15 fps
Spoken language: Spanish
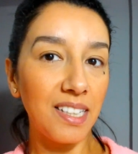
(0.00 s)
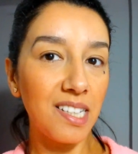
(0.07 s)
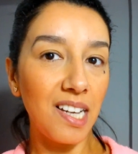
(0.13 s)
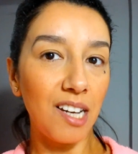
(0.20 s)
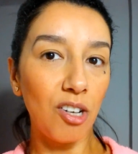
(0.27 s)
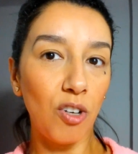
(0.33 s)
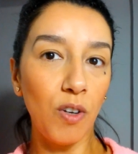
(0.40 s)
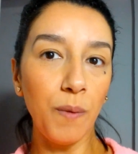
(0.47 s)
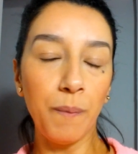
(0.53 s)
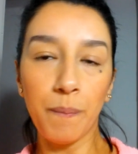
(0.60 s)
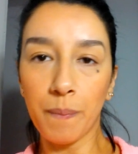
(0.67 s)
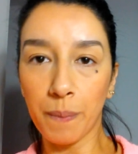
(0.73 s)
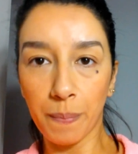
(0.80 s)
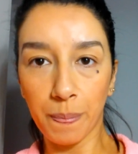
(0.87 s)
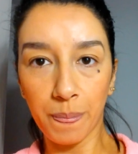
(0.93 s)
echarlo
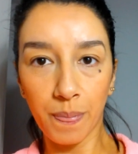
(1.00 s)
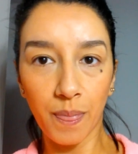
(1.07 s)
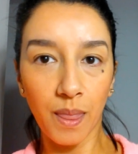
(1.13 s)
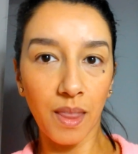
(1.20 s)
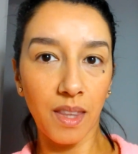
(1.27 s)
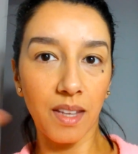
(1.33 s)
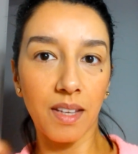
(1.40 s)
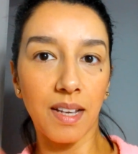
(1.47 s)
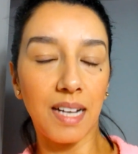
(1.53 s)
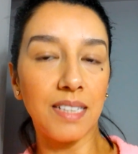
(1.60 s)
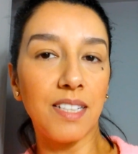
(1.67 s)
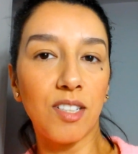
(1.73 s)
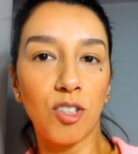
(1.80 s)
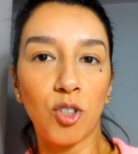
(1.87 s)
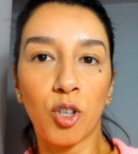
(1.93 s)

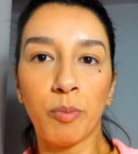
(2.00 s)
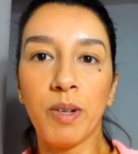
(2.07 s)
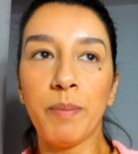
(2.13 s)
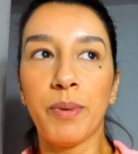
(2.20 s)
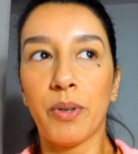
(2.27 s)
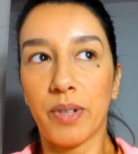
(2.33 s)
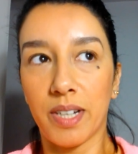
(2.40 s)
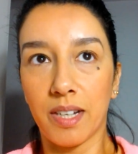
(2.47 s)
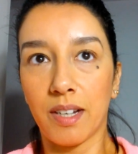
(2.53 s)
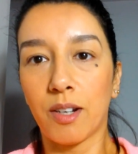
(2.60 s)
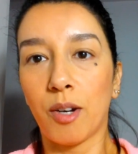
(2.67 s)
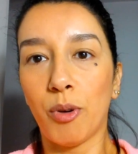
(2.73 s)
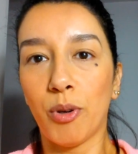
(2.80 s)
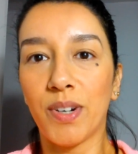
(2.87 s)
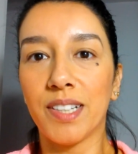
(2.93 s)
antes de dormir, pero que,
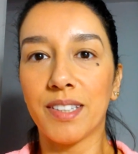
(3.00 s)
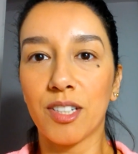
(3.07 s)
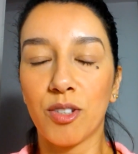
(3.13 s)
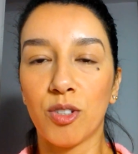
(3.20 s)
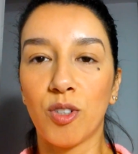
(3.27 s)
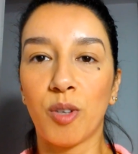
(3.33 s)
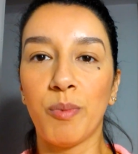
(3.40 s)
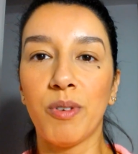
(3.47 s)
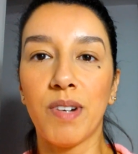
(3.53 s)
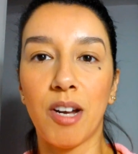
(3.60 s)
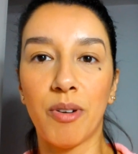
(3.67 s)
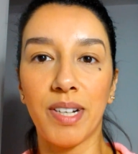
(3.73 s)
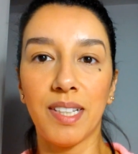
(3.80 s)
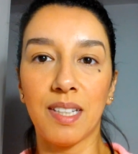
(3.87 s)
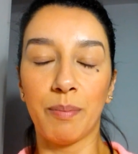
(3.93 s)
luego antes de dormir
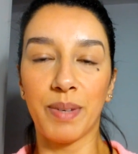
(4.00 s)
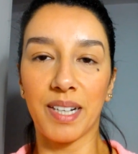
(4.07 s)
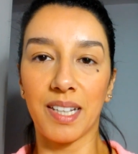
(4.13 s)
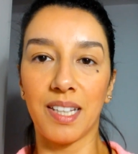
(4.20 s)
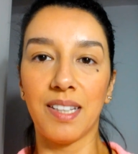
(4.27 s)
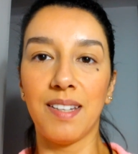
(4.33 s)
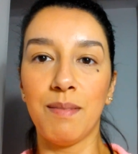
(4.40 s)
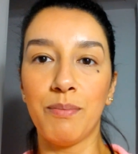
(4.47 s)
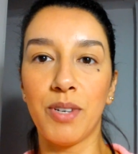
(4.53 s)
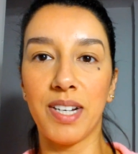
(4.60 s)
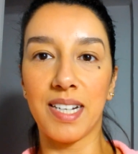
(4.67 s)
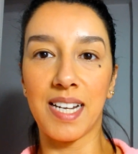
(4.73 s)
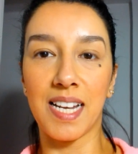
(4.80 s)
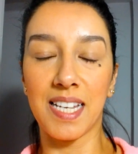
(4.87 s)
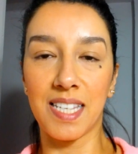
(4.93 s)
una horita para que dé tiempo
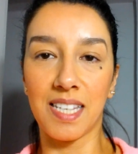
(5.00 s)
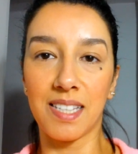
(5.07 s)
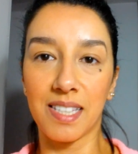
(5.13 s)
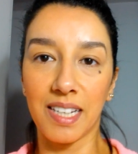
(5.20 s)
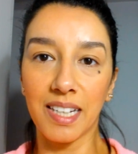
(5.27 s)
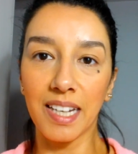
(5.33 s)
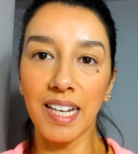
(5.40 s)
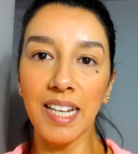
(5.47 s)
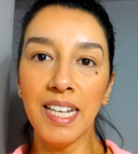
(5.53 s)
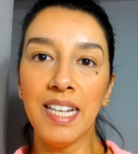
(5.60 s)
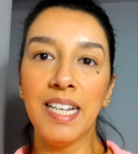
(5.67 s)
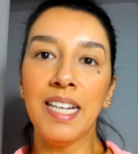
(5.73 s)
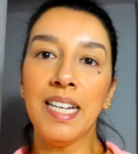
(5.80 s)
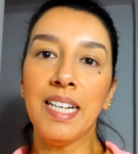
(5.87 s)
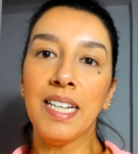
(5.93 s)
a que se seque
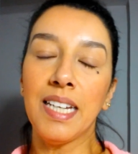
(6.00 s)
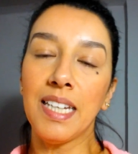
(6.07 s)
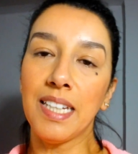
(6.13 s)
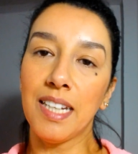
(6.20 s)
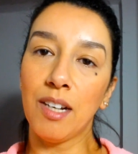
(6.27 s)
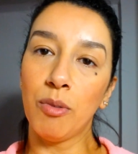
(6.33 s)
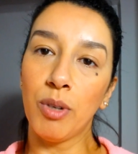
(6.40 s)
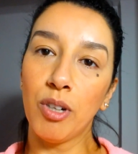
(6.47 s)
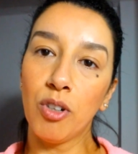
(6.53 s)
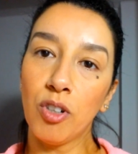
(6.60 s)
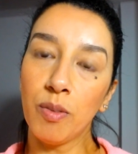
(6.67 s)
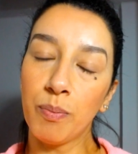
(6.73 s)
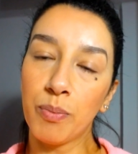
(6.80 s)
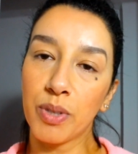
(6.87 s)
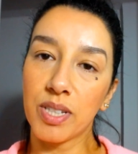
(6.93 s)
y
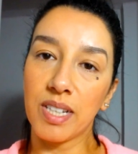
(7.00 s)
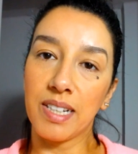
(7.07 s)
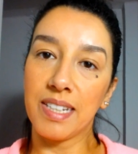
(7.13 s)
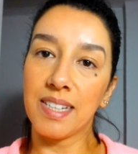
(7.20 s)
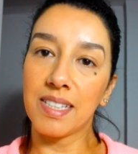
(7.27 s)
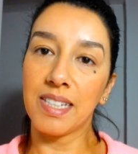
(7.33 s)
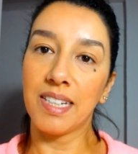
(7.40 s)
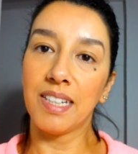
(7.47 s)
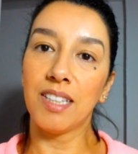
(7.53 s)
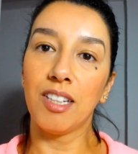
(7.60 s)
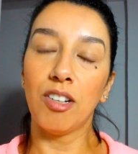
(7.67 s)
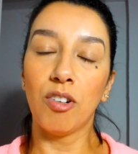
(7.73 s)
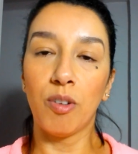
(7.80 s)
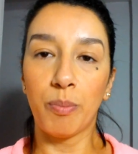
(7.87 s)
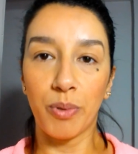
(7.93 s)
luego pues el día
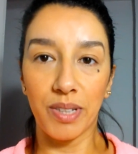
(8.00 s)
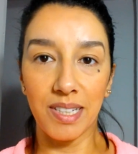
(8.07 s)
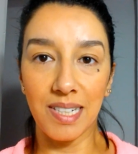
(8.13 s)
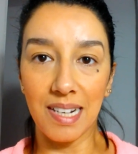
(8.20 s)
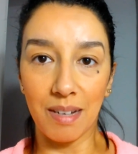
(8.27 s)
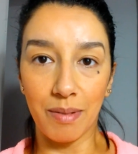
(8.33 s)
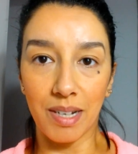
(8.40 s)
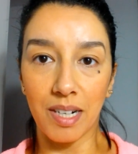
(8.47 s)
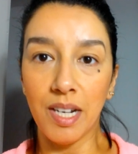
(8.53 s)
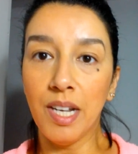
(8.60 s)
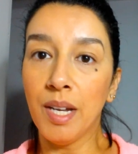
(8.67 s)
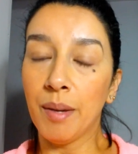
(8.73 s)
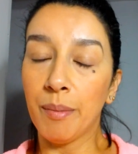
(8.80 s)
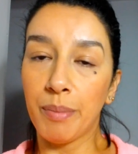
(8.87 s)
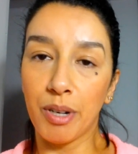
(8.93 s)
siguiente lo puedes lavar,
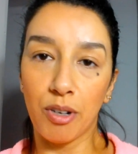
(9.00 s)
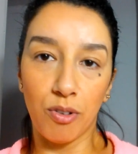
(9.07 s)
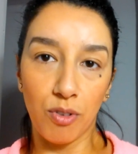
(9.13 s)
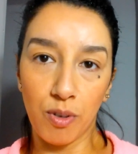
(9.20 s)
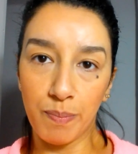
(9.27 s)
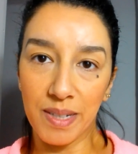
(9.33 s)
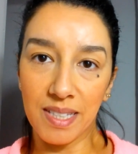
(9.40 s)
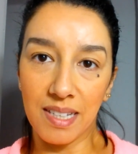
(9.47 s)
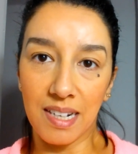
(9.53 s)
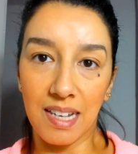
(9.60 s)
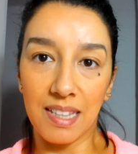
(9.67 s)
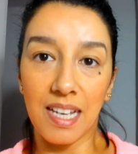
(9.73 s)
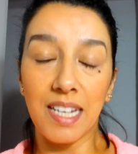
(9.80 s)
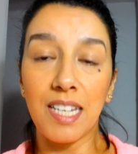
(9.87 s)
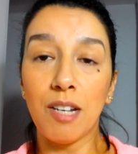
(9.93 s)
pero no pasa
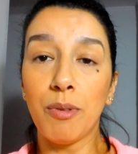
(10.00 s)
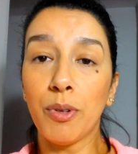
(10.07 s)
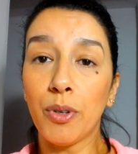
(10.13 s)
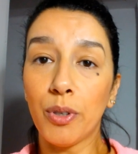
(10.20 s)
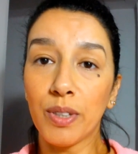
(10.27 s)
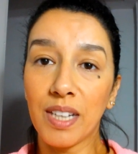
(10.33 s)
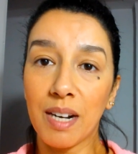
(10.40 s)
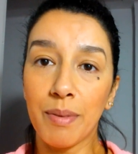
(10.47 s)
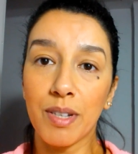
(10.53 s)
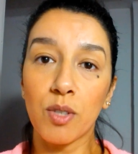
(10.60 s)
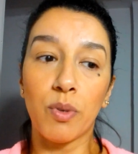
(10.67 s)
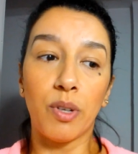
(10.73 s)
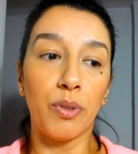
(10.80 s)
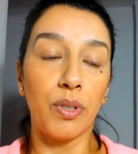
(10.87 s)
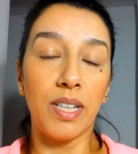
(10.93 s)
nada. Y luego otra
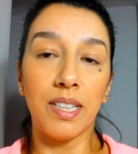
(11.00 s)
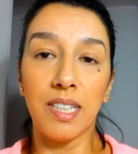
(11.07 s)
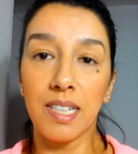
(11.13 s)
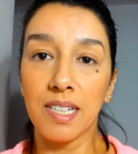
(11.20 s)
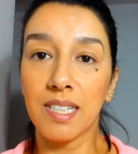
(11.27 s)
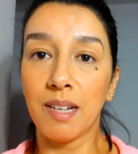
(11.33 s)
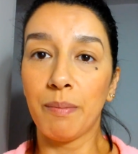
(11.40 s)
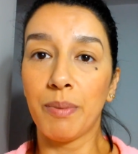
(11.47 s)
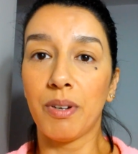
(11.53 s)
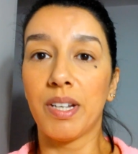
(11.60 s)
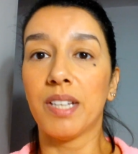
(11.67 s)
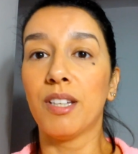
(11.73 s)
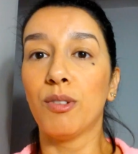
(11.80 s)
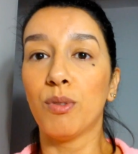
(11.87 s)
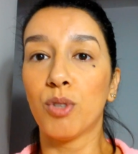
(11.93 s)
vez cuando ya tienes el pelo,
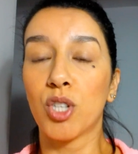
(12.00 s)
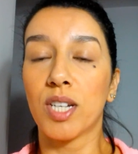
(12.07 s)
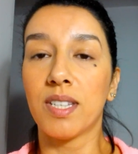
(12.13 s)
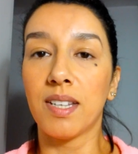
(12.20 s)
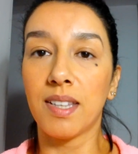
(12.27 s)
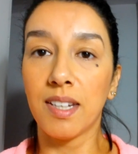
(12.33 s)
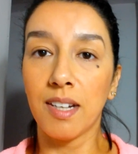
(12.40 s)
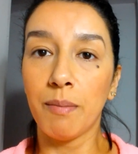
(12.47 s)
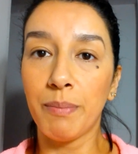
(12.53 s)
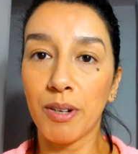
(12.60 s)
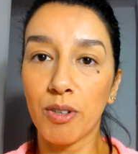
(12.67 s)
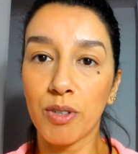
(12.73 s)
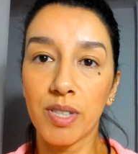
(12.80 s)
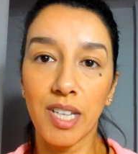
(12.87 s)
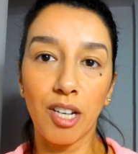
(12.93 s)
ya te duchas y tiene el
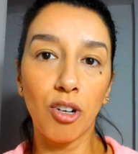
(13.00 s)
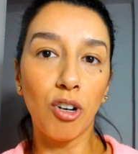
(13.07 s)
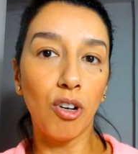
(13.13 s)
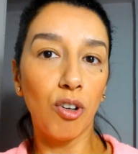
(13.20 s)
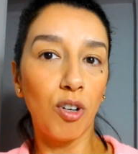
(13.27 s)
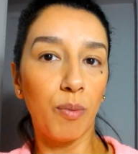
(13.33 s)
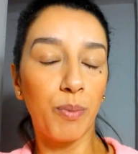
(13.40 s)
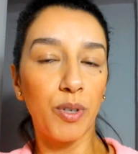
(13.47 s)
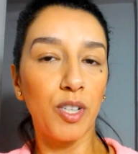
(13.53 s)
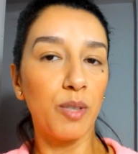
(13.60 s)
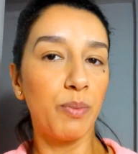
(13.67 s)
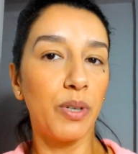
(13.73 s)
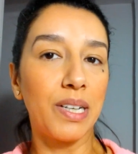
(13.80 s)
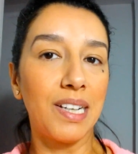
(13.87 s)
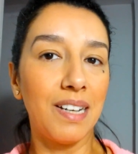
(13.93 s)
pelo seco, lo
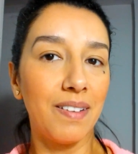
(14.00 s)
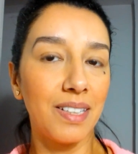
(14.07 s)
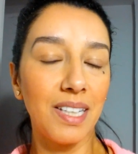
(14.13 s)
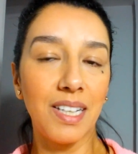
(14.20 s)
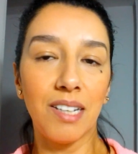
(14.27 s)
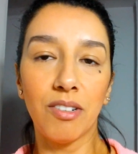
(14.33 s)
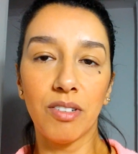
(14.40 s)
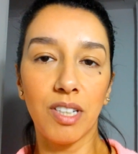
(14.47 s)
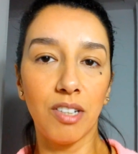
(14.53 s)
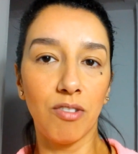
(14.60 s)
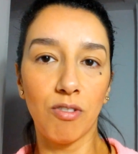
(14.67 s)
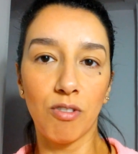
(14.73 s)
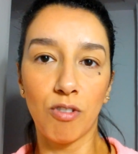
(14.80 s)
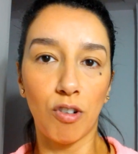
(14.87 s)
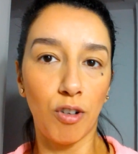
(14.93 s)
pones porque la verdad es que no
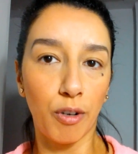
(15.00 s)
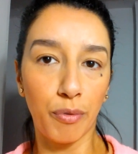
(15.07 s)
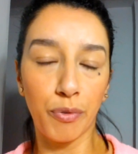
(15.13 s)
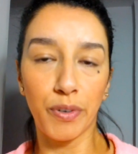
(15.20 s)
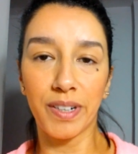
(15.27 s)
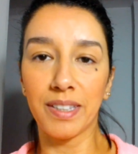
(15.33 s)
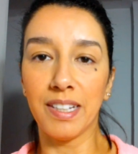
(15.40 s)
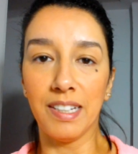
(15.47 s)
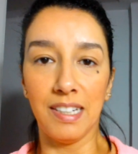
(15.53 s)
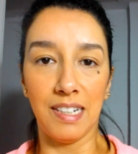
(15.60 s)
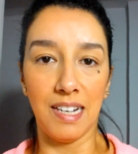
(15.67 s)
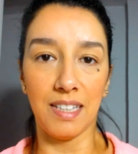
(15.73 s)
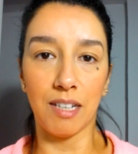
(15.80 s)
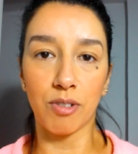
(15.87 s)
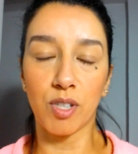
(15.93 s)
tiene un olor fuerte ni
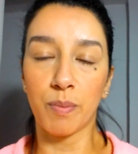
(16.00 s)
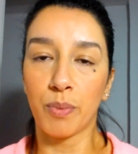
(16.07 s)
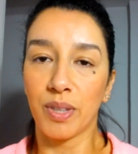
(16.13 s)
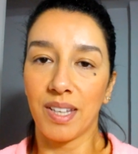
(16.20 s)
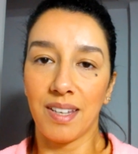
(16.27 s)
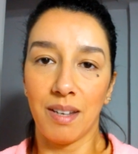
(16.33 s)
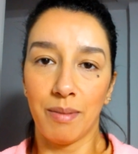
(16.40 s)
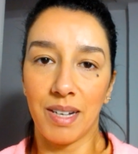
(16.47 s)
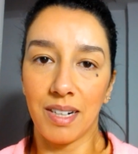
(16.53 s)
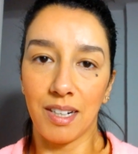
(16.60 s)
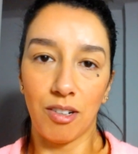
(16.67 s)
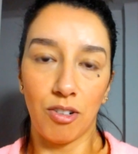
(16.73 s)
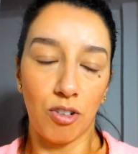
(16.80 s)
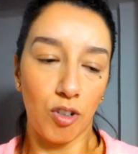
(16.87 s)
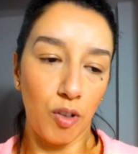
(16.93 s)
nada, se puede llevar
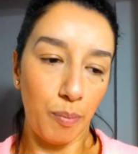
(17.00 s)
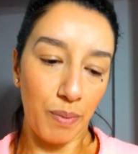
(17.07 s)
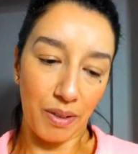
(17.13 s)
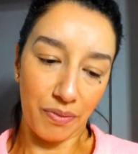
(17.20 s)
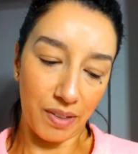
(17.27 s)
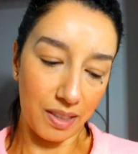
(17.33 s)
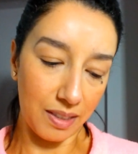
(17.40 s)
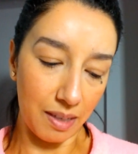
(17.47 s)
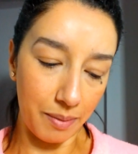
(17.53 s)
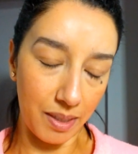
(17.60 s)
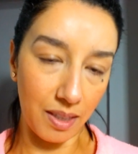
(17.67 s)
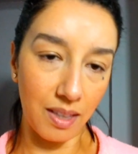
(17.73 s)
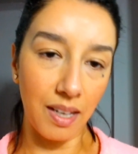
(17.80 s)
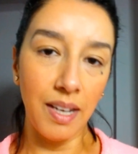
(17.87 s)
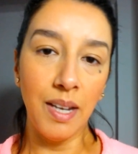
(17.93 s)
el olor
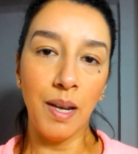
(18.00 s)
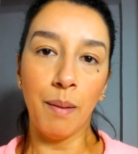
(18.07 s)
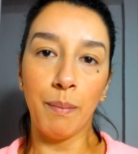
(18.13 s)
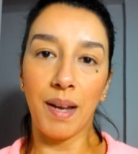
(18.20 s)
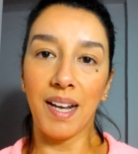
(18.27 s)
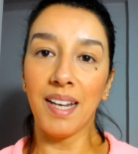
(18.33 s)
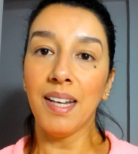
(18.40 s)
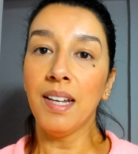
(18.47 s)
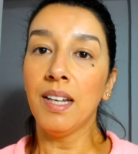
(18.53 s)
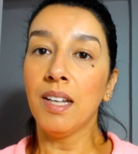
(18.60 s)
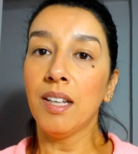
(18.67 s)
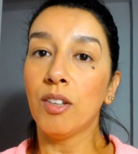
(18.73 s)
perfectamente, ¿vale?